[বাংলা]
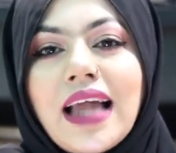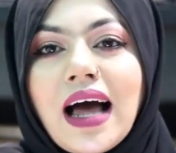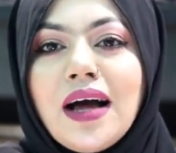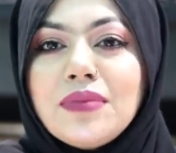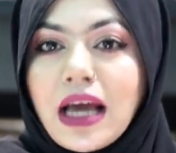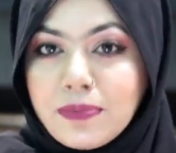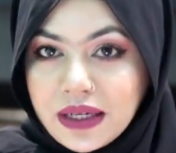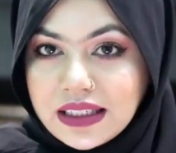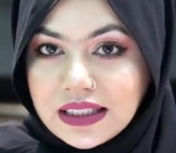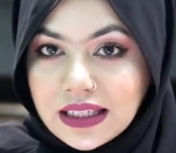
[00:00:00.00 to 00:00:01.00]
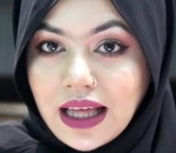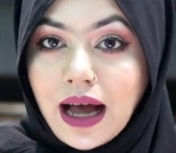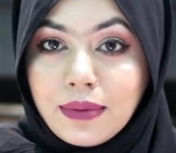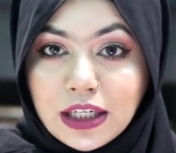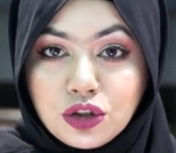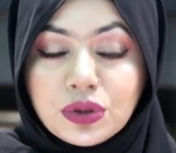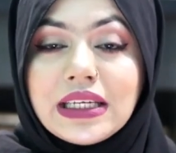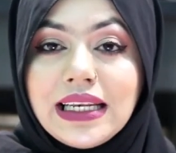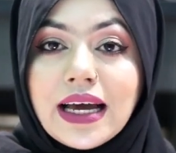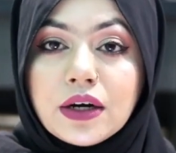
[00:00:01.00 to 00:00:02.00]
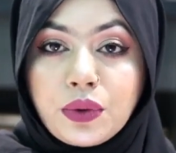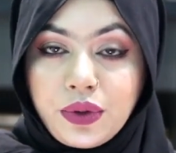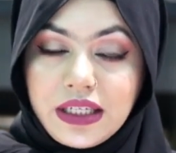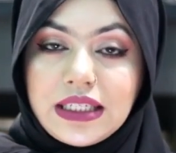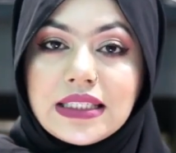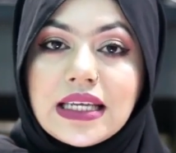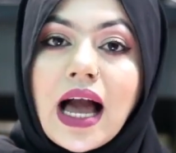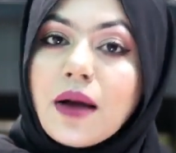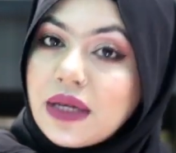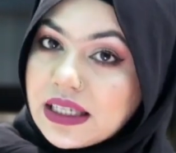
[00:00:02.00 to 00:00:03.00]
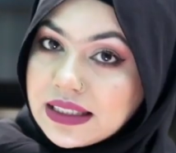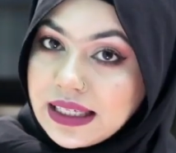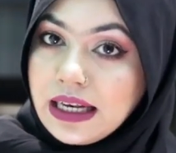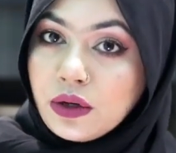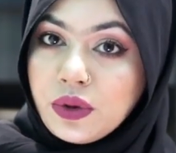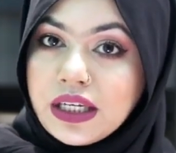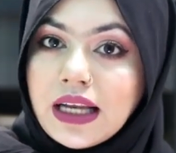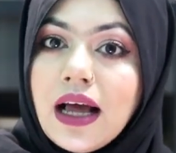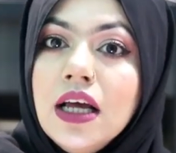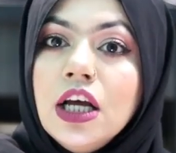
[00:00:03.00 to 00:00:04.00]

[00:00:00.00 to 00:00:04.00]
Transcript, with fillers: না আমি আপনাদের সাথে আবার একটু ক্লিয়ার করে নিচ্ছি আমি এটা সেল করি না